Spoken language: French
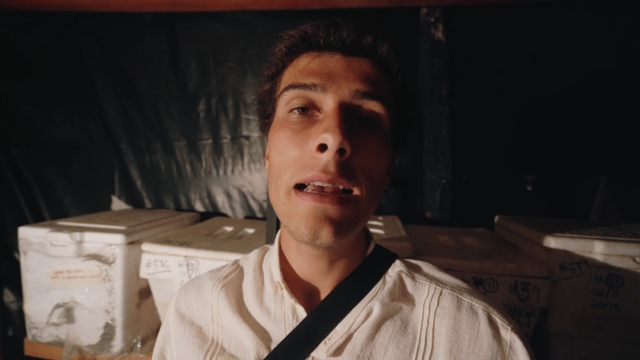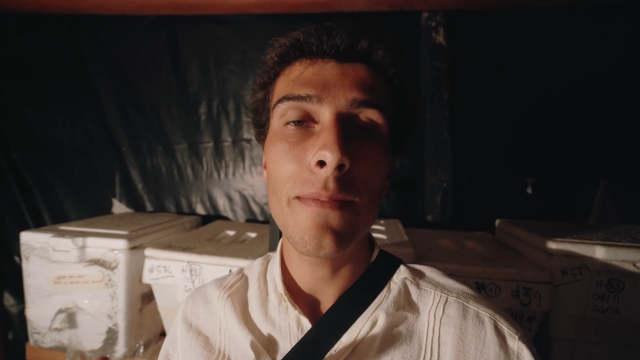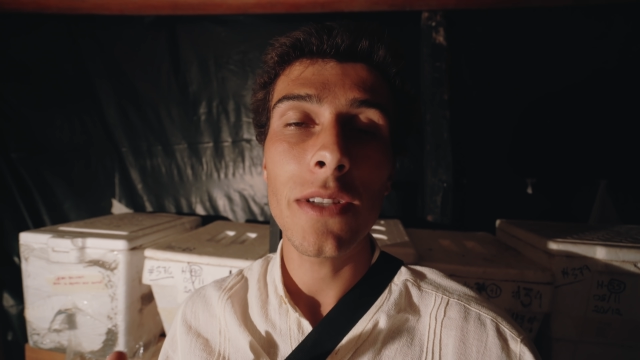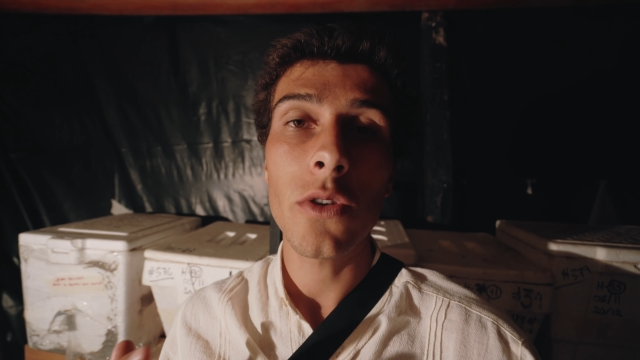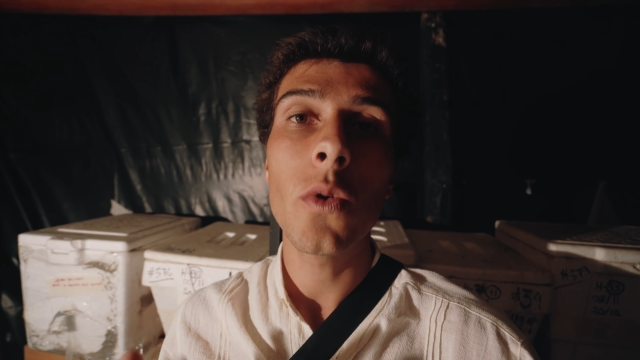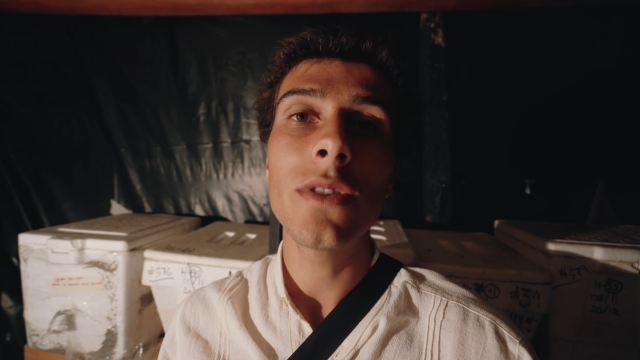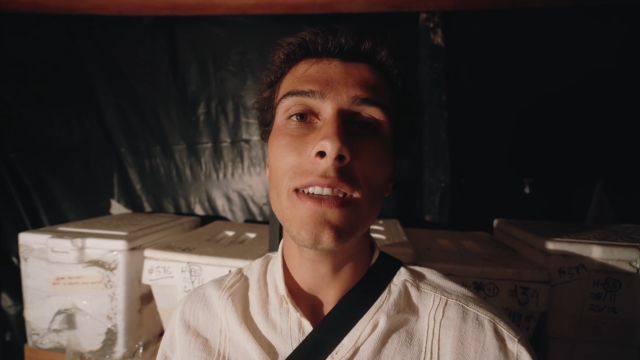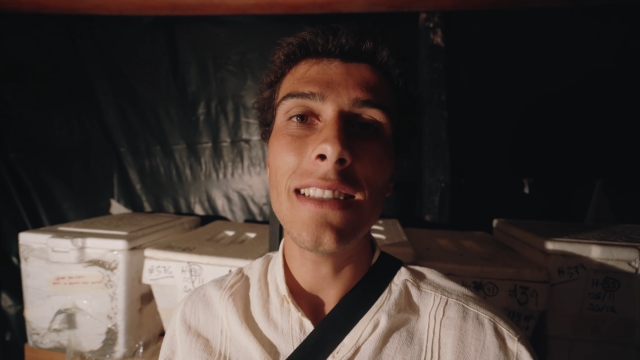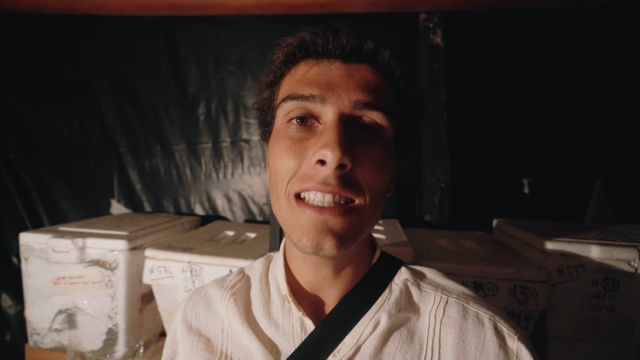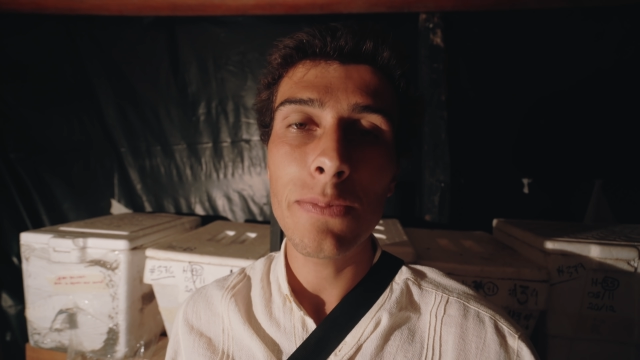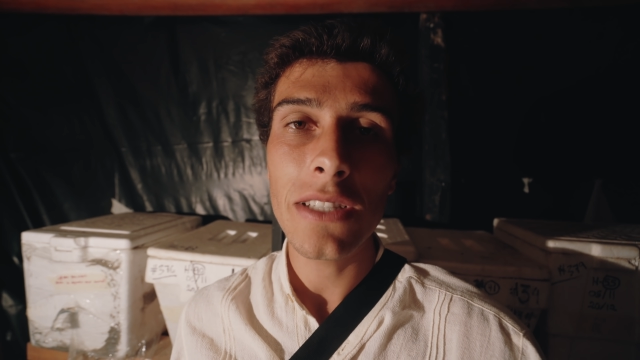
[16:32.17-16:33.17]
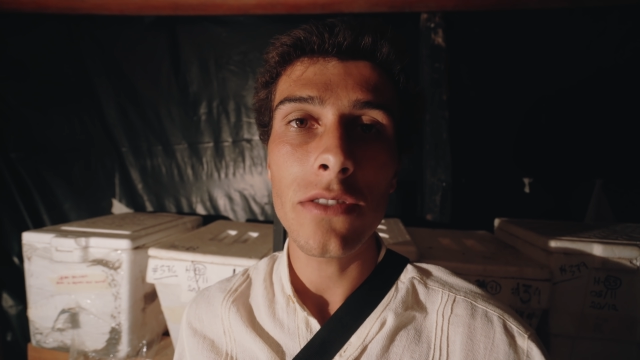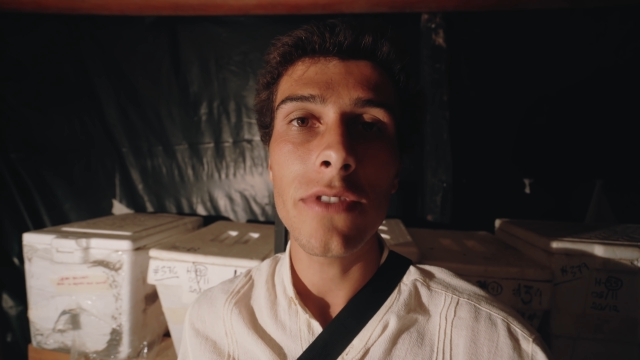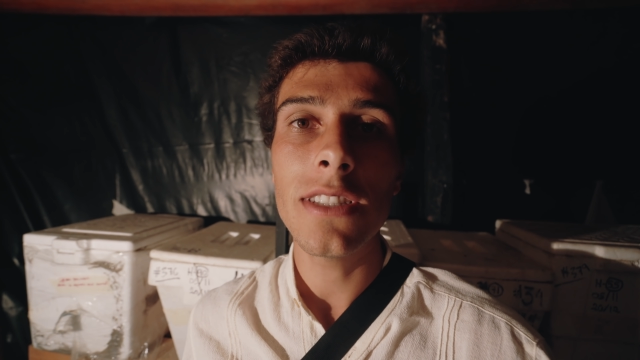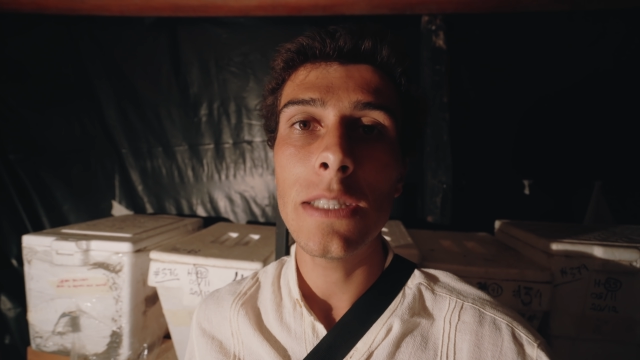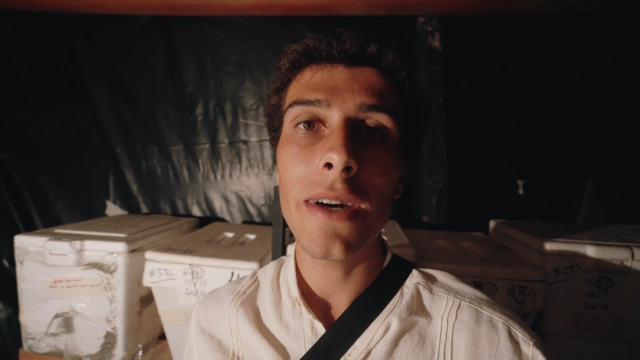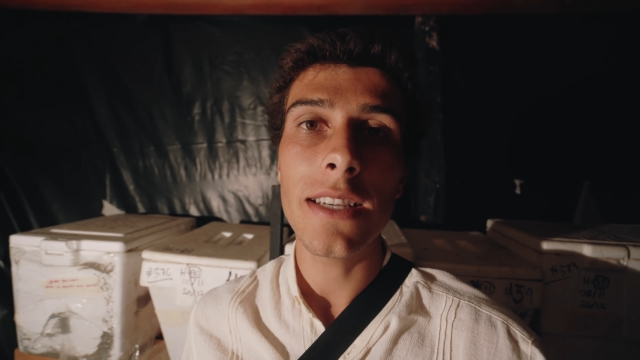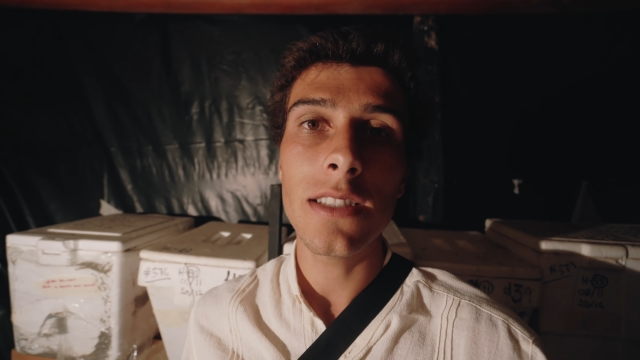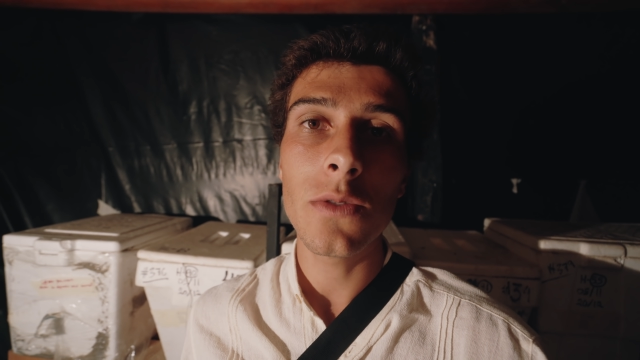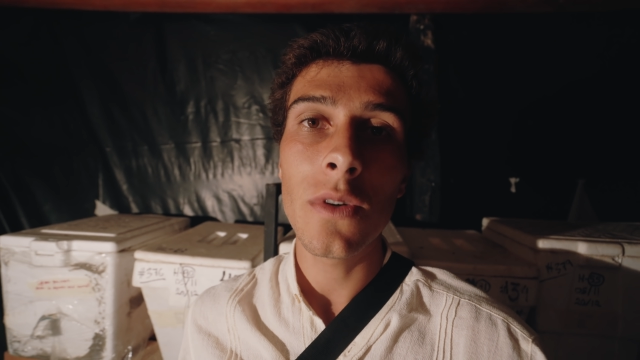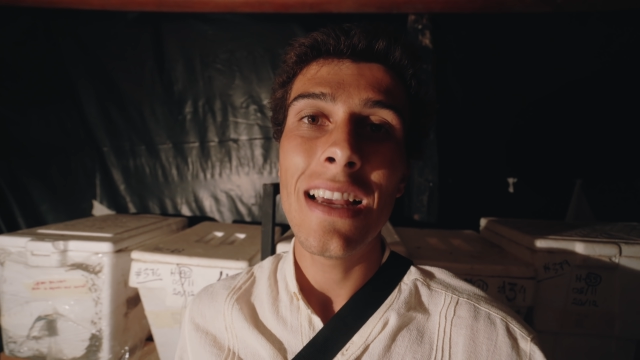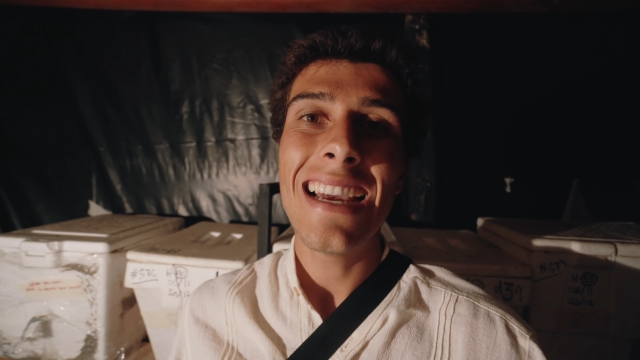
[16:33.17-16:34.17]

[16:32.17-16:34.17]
parce qu'en gros c'est une espèce en voie de disparition.